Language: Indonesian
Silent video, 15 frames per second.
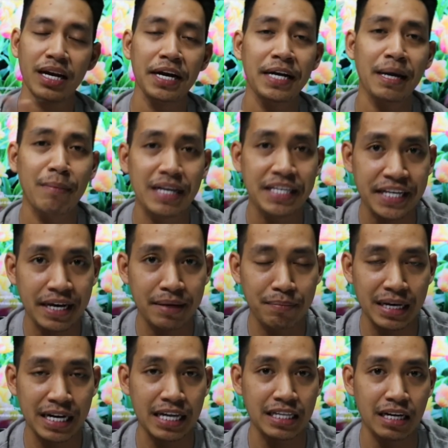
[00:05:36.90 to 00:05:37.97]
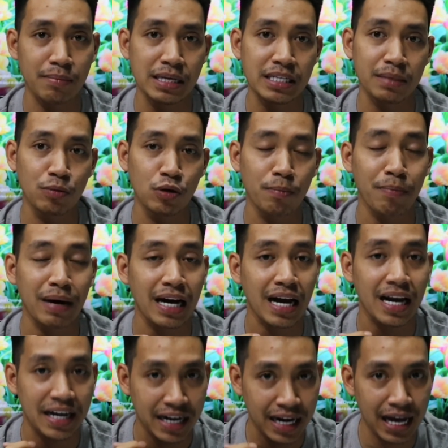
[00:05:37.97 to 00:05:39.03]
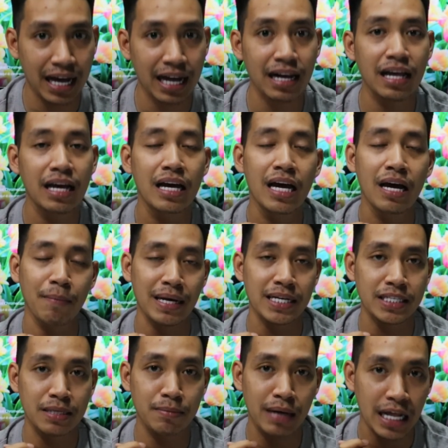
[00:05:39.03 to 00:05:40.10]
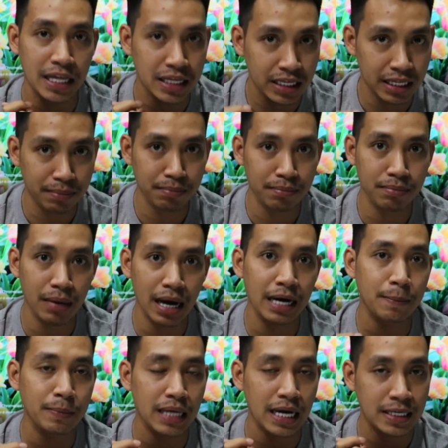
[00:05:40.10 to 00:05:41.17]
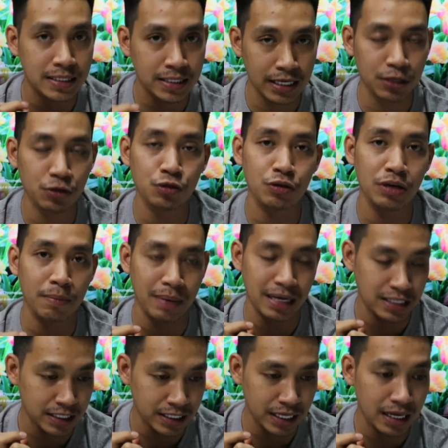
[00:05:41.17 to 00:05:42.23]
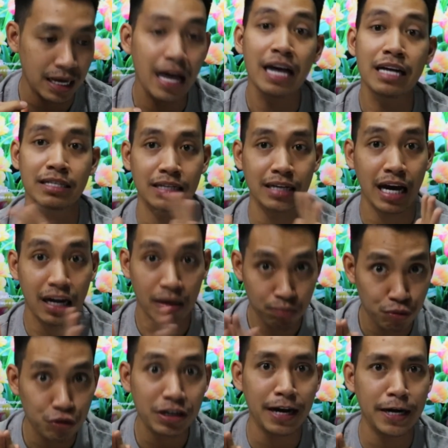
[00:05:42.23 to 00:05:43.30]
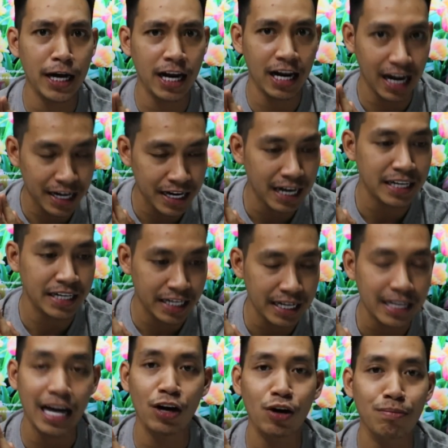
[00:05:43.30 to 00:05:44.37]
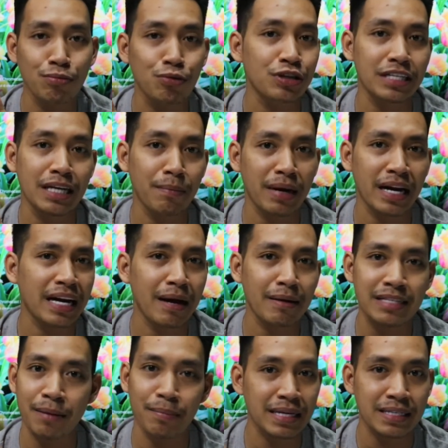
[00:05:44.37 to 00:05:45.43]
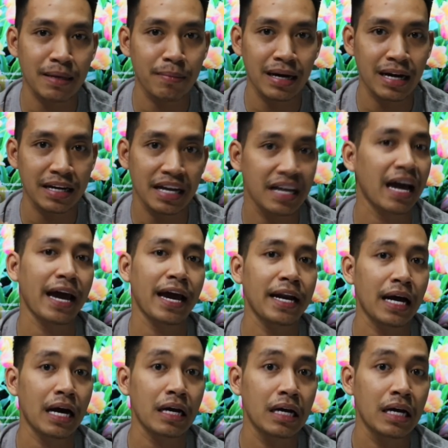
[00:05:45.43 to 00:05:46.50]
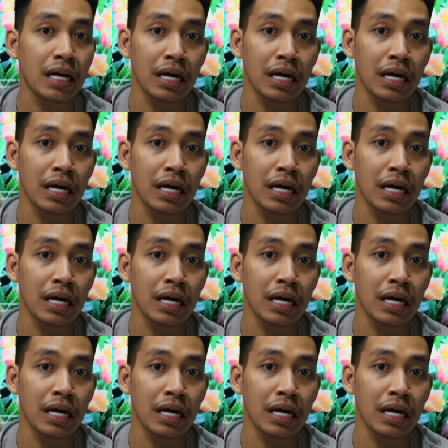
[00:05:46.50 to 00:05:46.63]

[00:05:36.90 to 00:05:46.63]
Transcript: namanya binatang masih belum pernah kenal, pasti berantem, adaptasi itu sudah pasti. Sekarang pun kadang-kadang nih kalau moodnya mereka sama-sama lagi nggak enak,